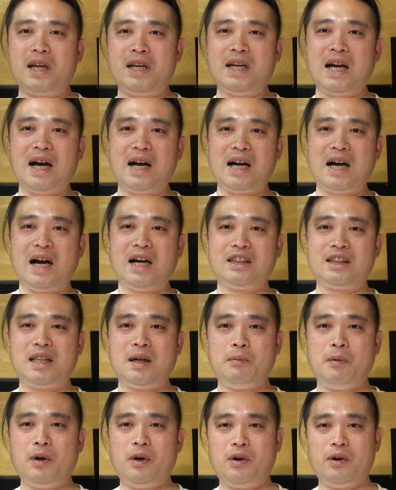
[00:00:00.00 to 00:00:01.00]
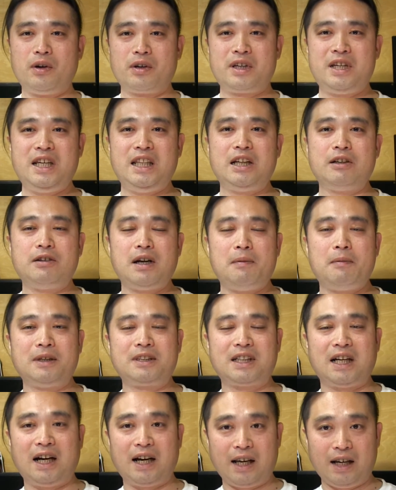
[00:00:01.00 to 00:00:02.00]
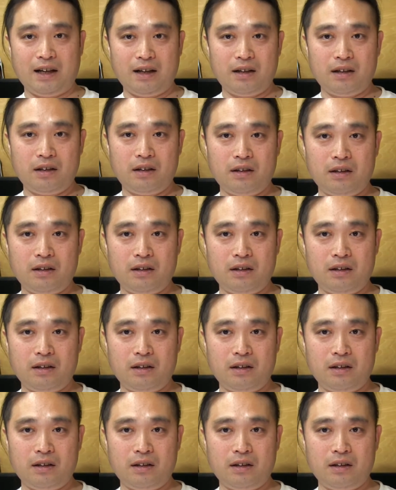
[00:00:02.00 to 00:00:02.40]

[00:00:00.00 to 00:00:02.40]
に何があっても聞いてくれますからね。